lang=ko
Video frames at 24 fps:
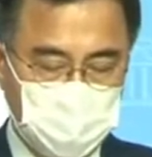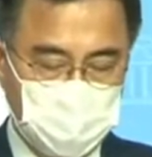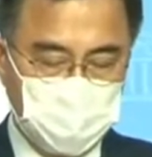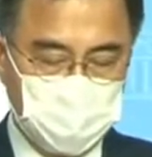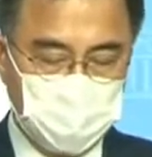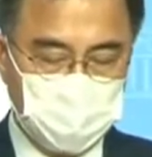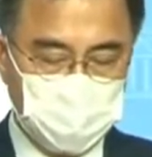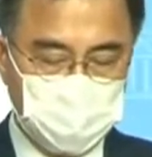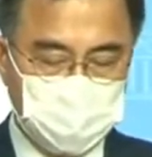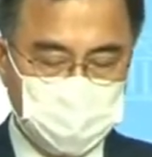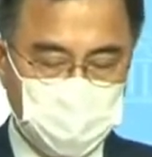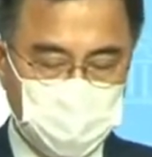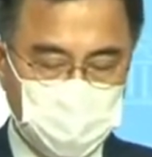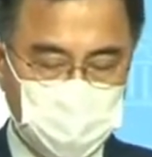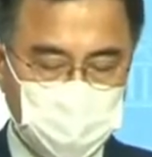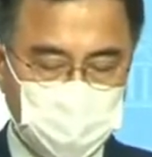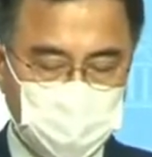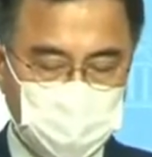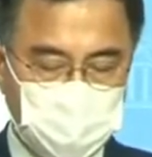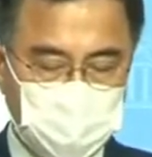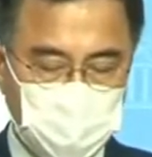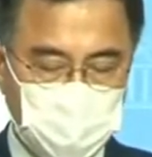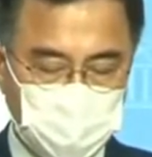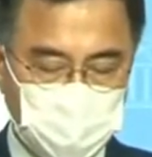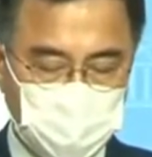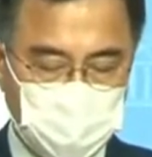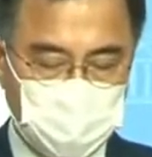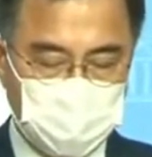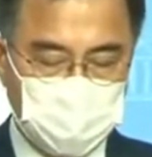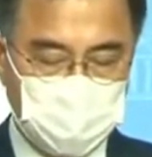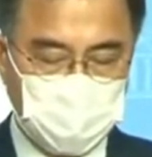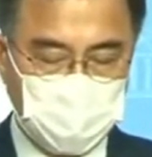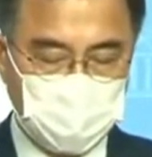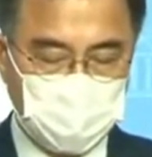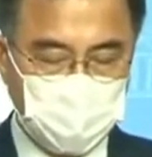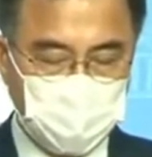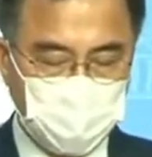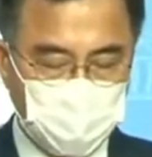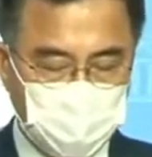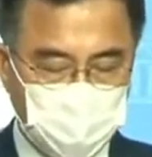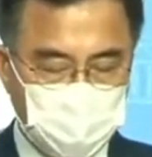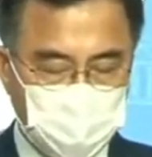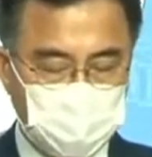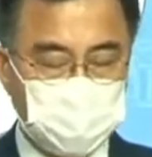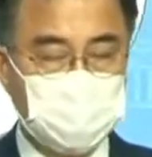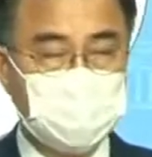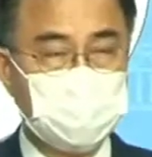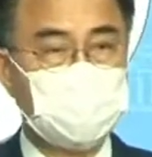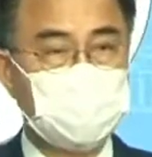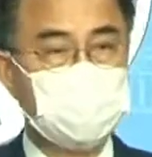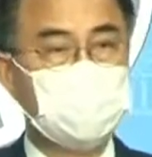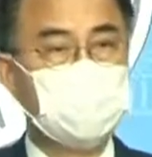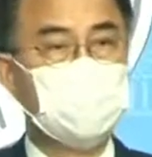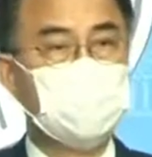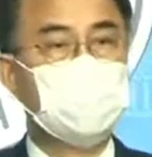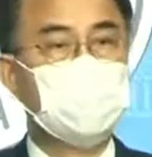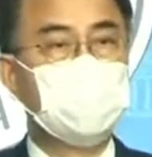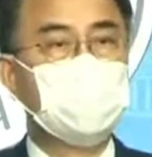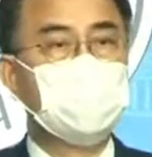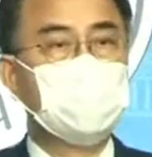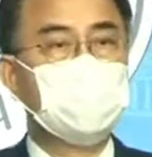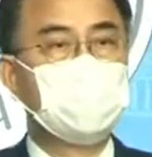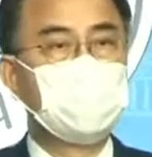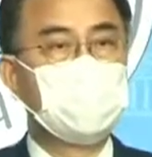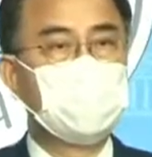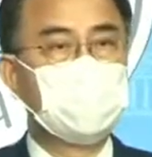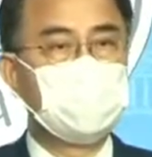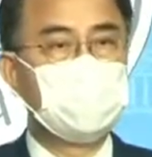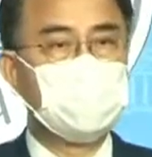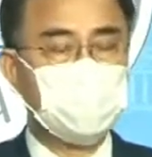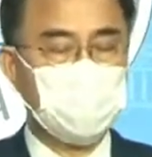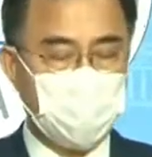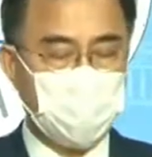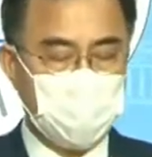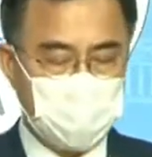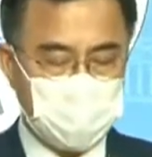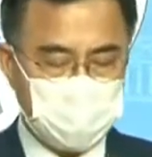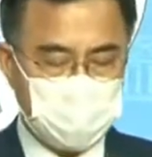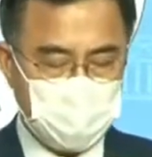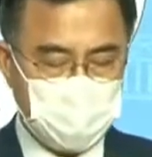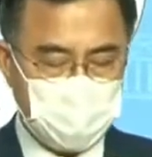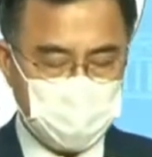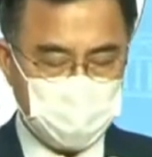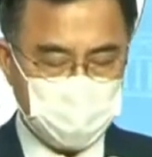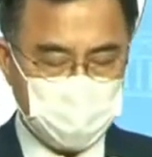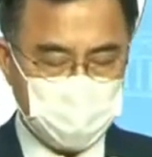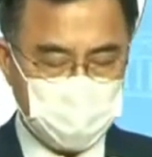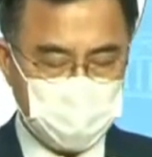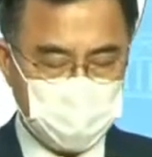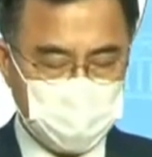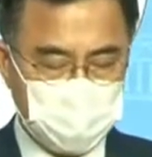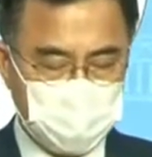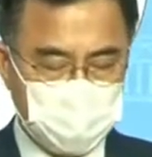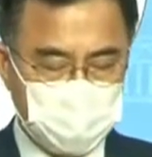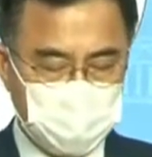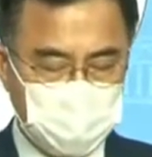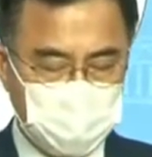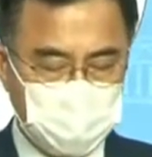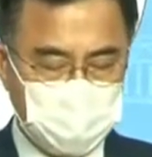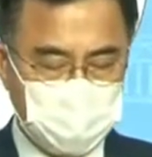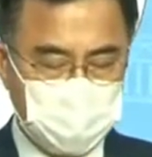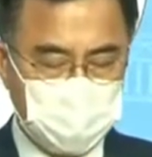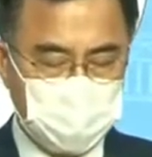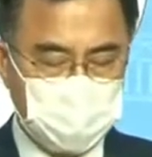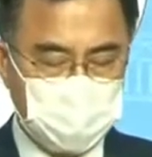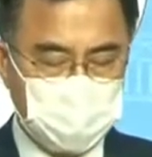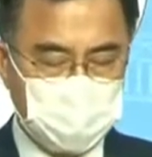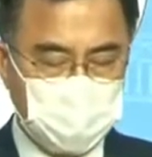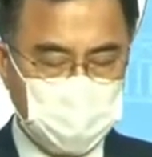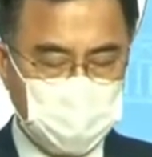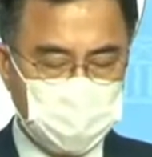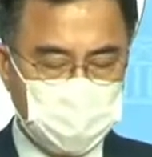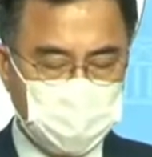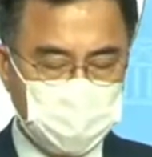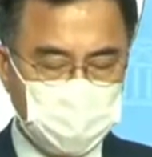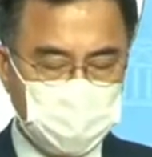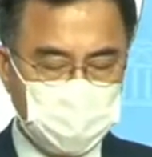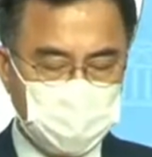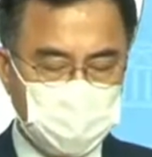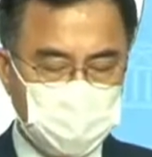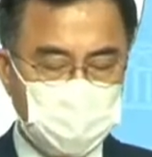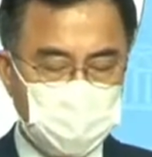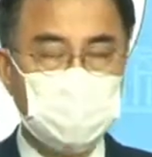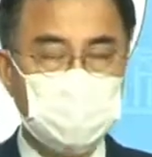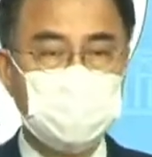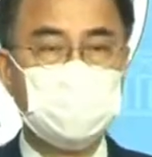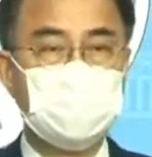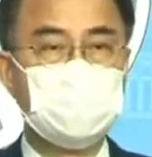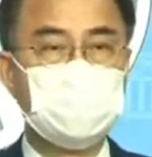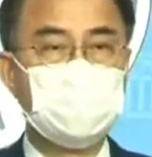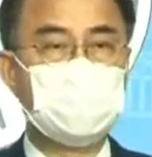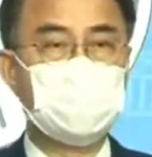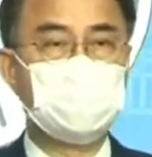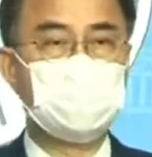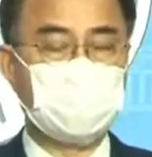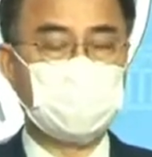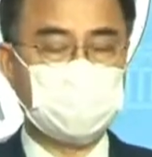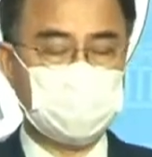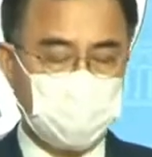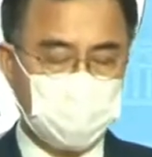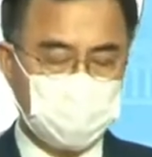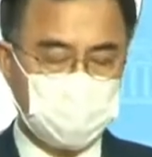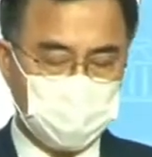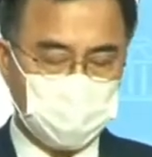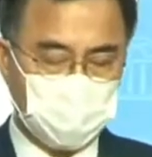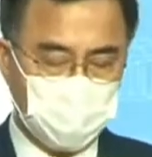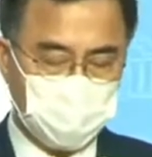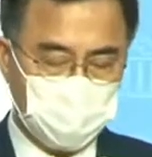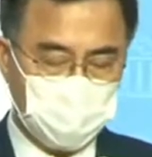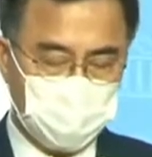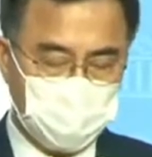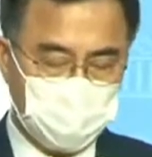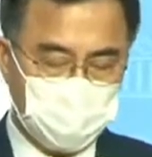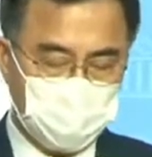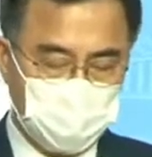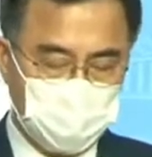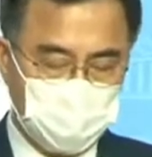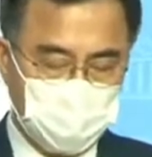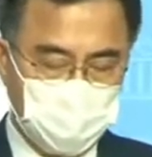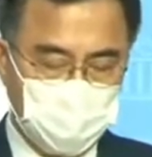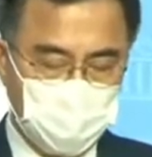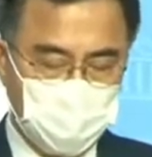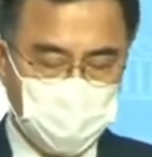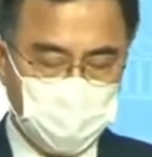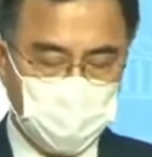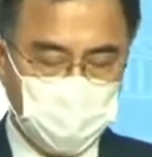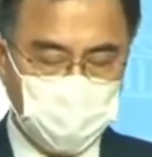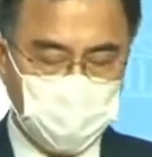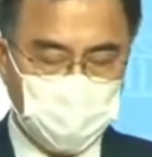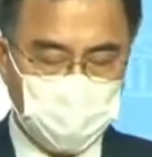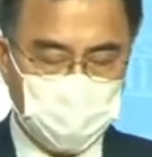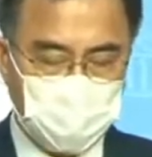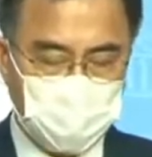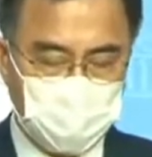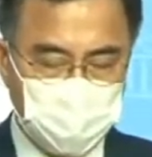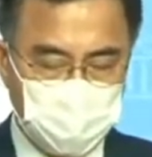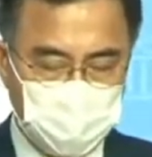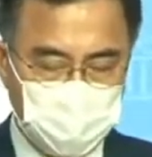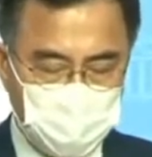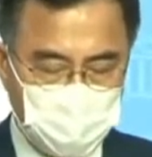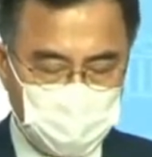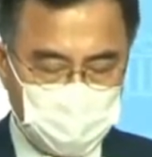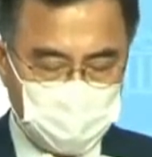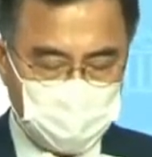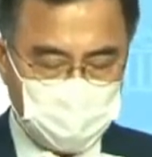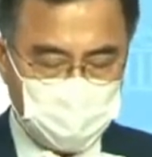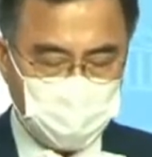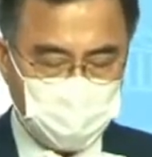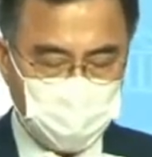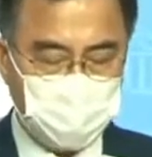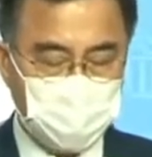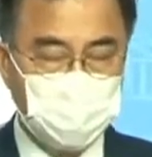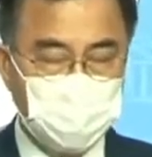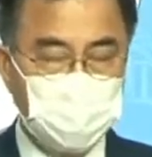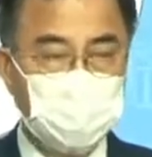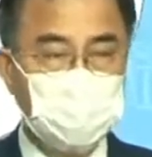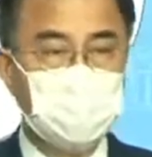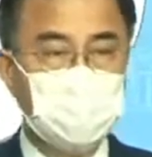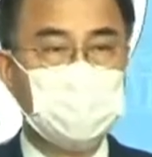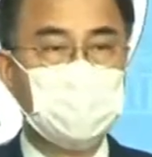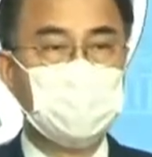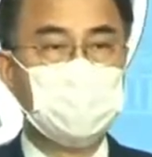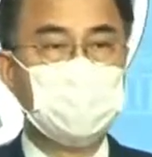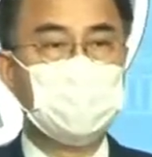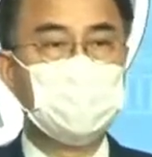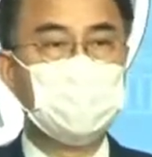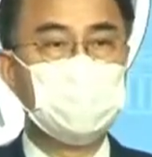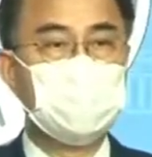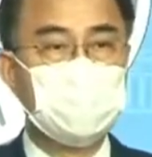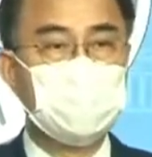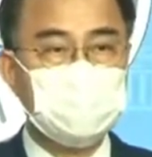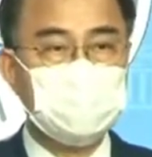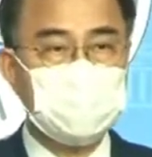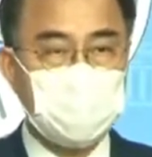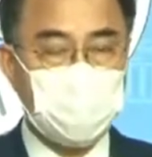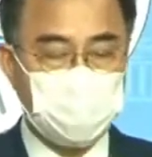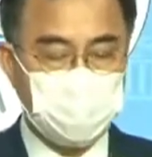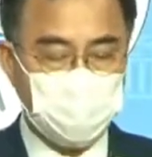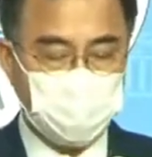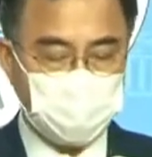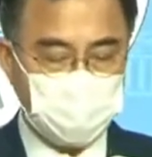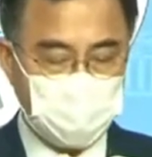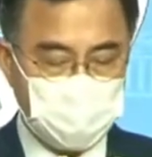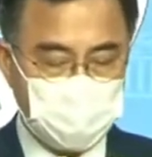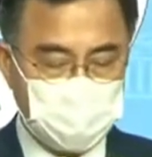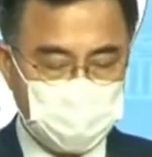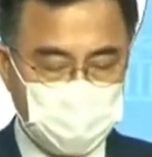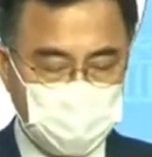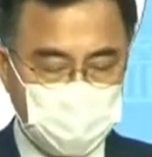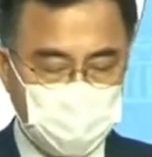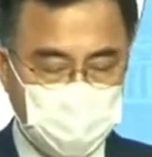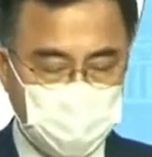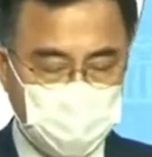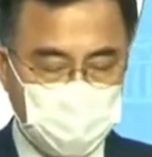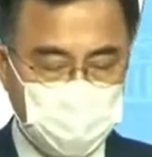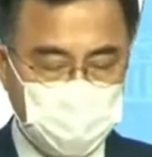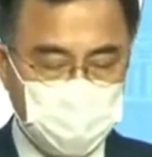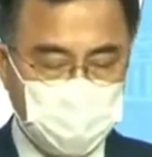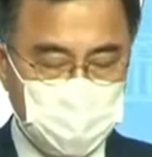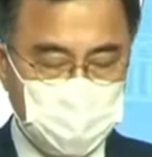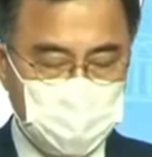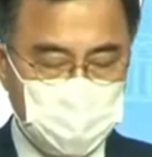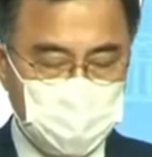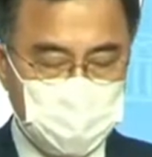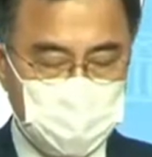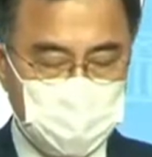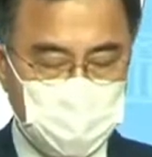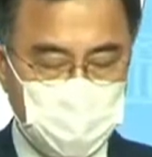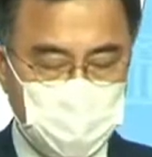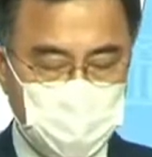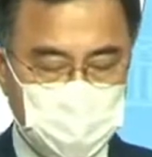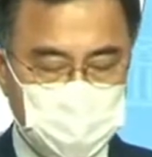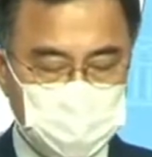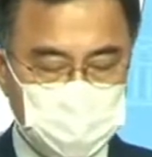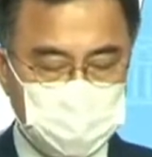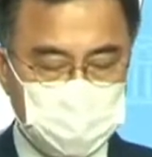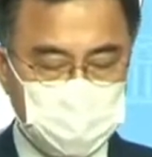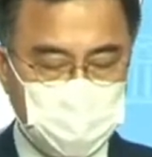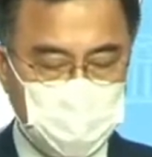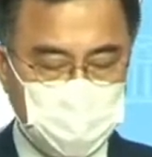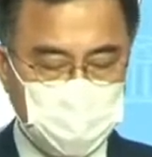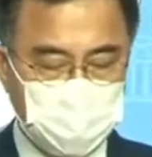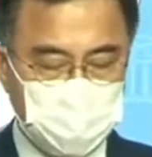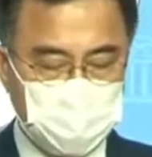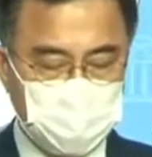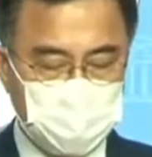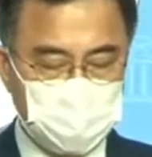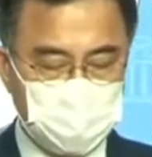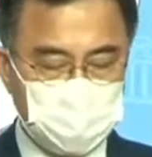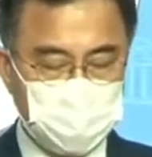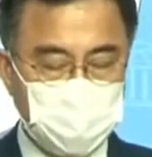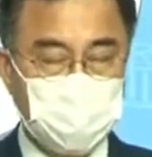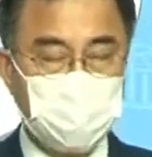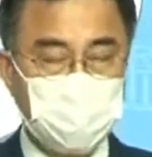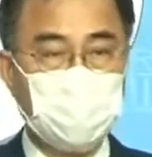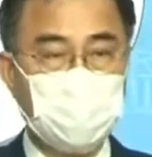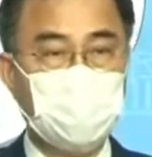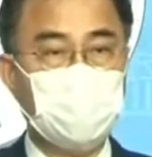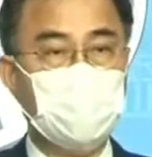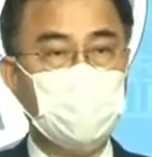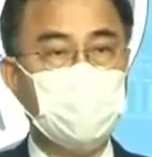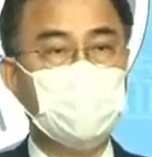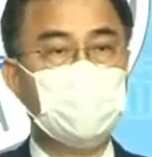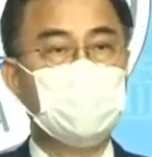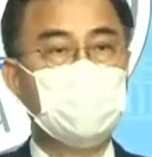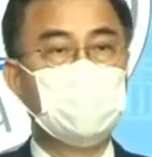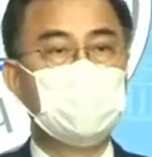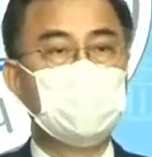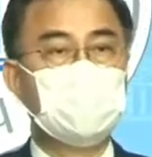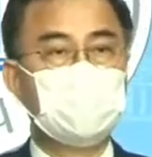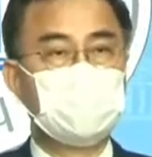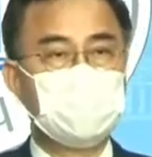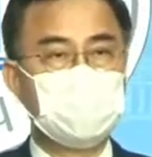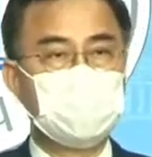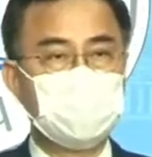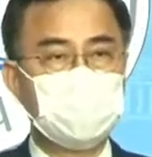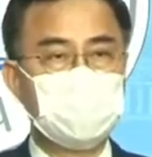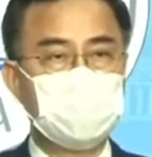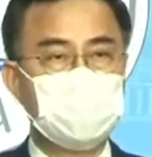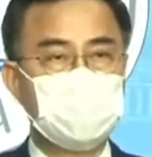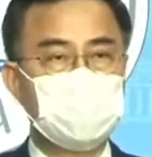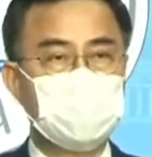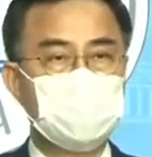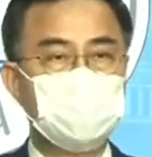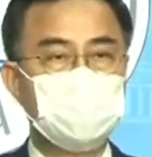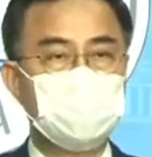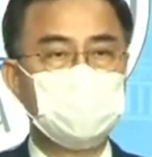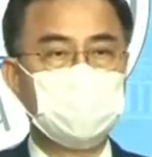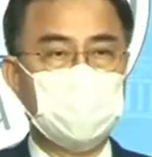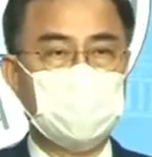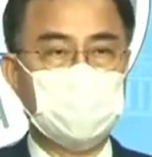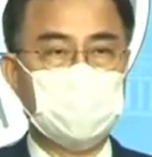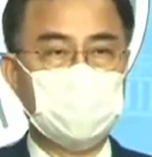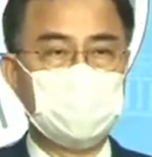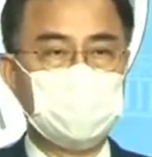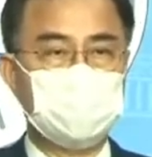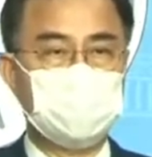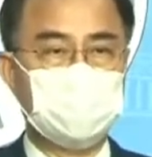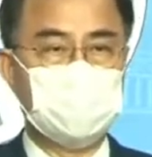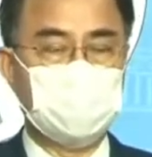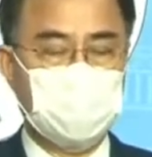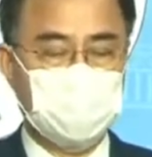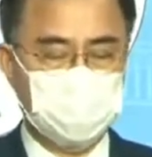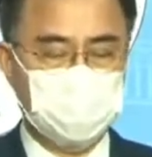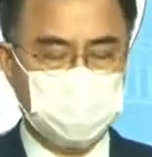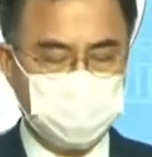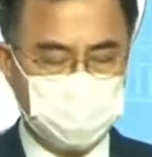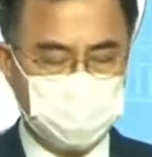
유럽의 경제 우등생 독일은 평소에 쌓아두었던 재정 건전성을 바탕으로 코로나 위기에서 현금 살포 대신에 세금 감면을 택해 경기를 부양했습니다.